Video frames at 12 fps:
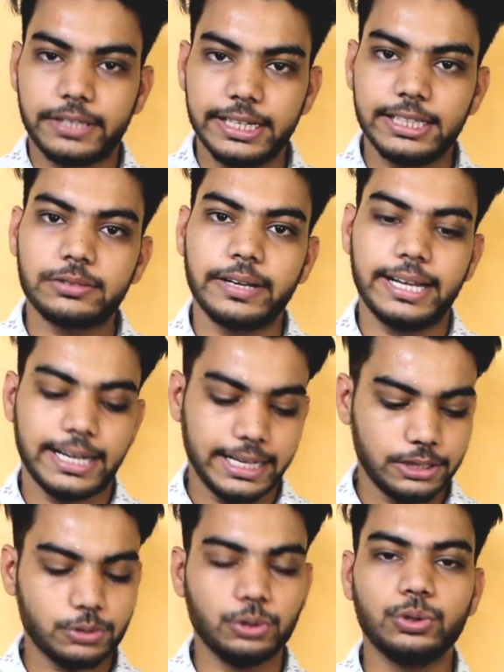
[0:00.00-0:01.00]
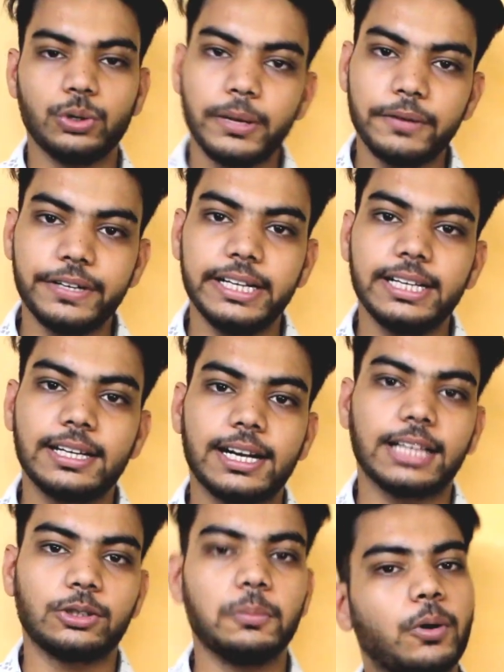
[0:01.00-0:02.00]
ट्रीट्स वगैरह इसको जो मैं फीडिंग
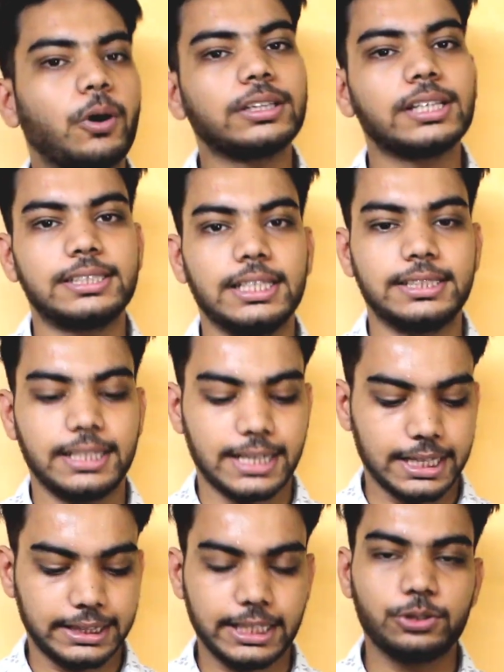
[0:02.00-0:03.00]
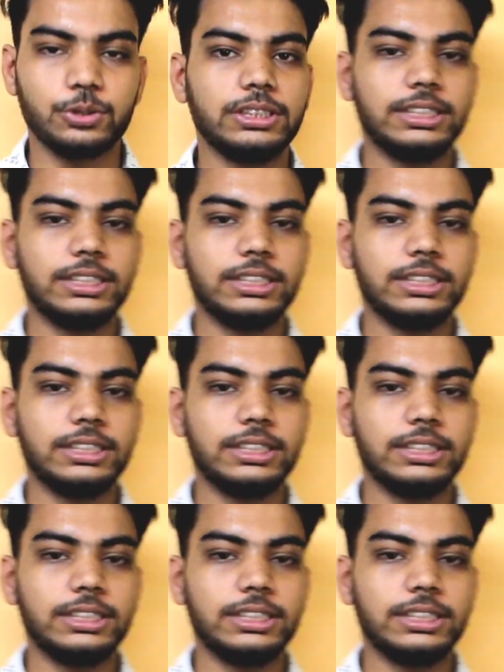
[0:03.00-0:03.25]
कराता हूँ बहुत अच्छे से खाता है सो so,